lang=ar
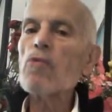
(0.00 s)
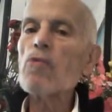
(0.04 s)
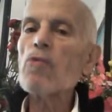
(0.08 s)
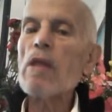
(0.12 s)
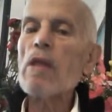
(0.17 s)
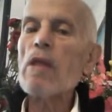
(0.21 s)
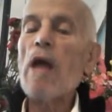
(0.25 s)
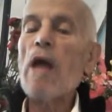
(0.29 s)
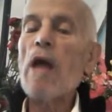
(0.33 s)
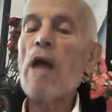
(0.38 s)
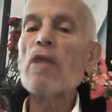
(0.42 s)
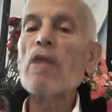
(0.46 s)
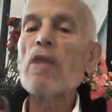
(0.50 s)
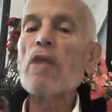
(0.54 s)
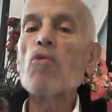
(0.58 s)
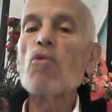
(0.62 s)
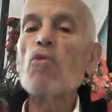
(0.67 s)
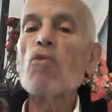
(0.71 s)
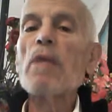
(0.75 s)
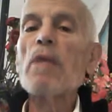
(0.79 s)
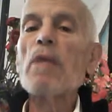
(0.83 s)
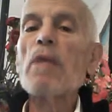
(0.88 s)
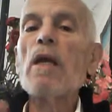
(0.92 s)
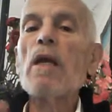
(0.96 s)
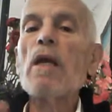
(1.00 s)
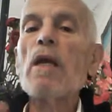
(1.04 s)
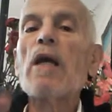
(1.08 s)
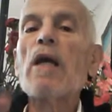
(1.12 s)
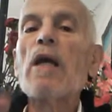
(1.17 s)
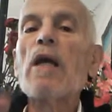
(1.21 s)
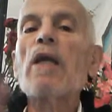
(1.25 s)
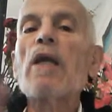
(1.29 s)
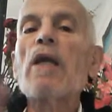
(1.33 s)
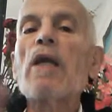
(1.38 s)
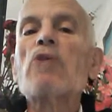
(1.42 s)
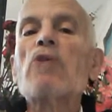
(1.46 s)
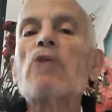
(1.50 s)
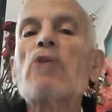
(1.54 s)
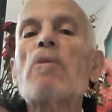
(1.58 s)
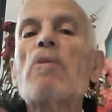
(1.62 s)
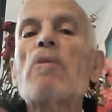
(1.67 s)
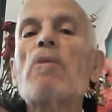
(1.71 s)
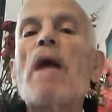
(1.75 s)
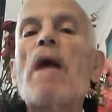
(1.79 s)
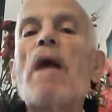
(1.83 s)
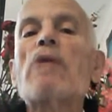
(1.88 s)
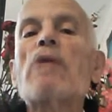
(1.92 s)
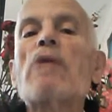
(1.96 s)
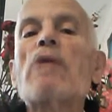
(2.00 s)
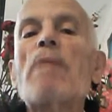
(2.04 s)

تتحدث به كائنات جميع